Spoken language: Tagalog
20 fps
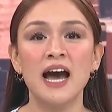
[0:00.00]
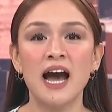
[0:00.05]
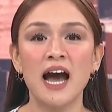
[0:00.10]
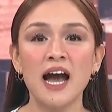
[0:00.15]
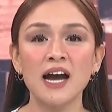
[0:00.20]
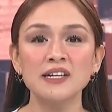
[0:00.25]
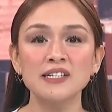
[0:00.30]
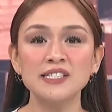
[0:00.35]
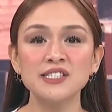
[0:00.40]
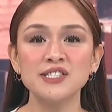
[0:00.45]

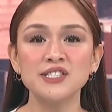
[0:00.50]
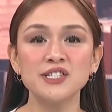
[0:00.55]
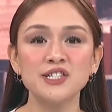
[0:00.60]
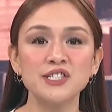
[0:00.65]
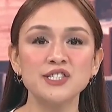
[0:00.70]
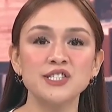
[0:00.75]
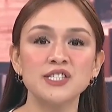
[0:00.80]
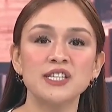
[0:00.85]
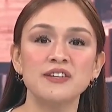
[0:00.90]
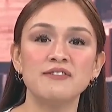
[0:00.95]
ang
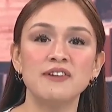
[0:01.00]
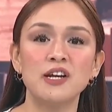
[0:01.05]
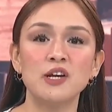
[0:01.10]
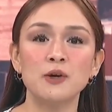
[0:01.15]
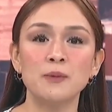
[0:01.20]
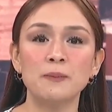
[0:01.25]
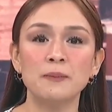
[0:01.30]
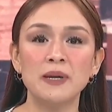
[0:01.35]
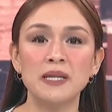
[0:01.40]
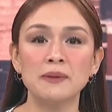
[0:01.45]
research and
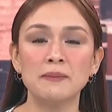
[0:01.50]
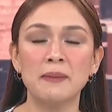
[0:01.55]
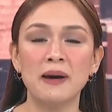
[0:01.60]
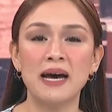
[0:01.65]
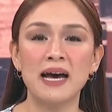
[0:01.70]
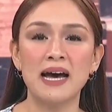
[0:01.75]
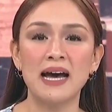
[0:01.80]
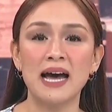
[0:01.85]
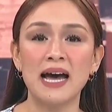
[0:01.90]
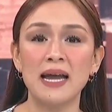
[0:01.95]
development
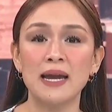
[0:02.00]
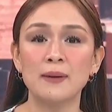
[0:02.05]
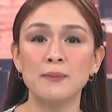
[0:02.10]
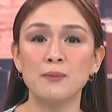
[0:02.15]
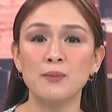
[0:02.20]
ba ay